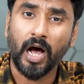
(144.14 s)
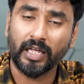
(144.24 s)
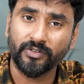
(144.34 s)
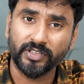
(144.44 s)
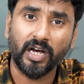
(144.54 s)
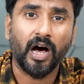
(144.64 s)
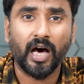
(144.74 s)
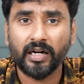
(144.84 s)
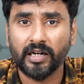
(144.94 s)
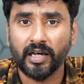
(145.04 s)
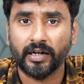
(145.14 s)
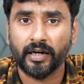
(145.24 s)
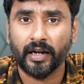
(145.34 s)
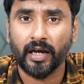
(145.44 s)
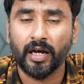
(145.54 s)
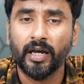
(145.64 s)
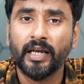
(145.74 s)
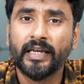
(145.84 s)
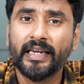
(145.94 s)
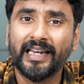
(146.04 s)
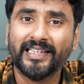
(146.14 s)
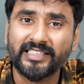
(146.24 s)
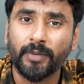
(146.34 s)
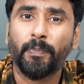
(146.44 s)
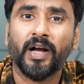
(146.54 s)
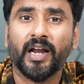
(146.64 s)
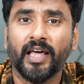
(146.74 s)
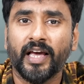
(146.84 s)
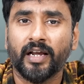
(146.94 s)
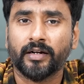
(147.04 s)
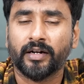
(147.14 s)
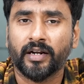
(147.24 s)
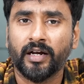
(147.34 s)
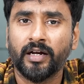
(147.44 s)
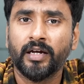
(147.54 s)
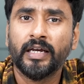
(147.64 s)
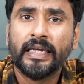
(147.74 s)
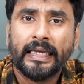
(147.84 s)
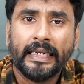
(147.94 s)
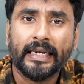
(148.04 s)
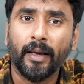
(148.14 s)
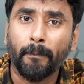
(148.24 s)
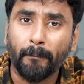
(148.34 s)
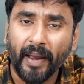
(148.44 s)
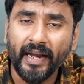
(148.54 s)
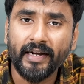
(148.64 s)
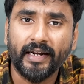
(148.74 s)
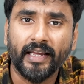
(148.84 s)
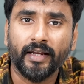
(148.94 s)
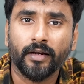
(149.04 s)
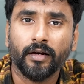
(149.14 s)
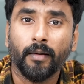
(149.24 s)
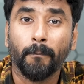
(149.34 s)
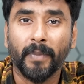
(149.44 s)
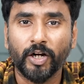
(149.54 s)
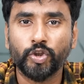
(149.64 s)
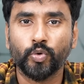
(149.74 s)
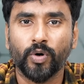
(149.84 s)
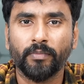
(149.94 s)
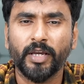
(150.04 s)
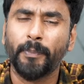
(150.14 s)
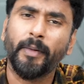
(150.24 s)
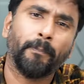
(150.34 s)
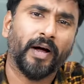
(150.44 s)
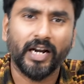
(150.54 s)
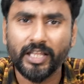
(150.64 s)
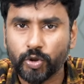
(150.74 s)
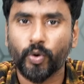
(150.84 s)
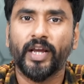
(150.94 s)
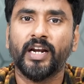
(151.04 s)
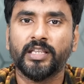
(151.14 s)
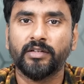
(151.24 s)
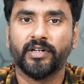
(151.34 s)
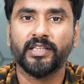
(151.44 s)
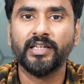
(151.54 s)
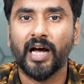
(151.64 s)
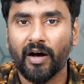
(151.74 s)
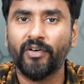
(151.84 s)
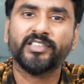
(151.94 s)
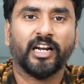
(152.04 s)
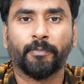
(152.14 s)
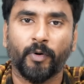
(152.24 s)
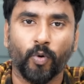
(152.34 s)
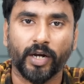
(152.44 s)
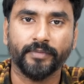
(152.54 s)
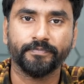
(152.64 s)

அது வந்து ஆர்ட்டாக இருக்கலாம் இல்லை சிற்பக்கலையாக இருக்கலாம் இல்லை பெயிண்டிங் மருத்துவம் இப்படி பல துறைகள்லேருந்து வந்து அவங்க செலக்ட் பண்ணுவாங்க